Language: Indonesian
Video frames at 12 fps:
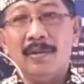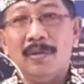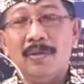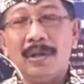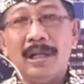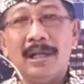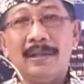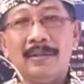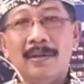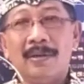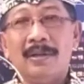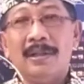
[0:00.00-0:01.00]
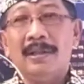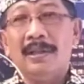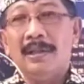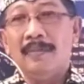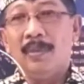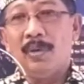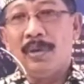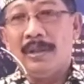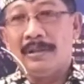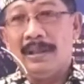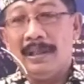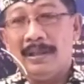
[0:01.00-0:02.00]
kalau orang kantor
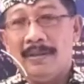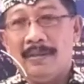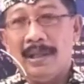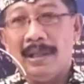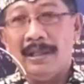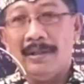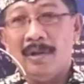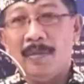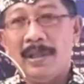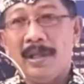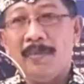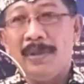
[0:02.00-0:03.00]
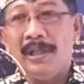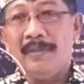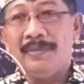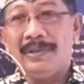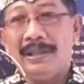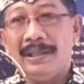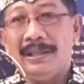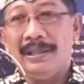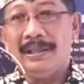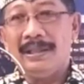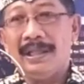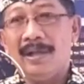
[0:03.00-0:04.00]
menugaskan orang kantor mendampingi MC
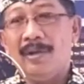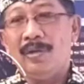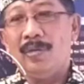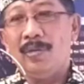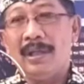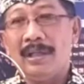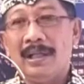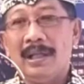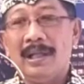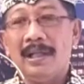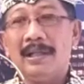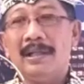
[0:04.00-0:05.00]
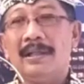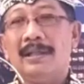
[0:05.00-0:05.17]
kalau itu keluarga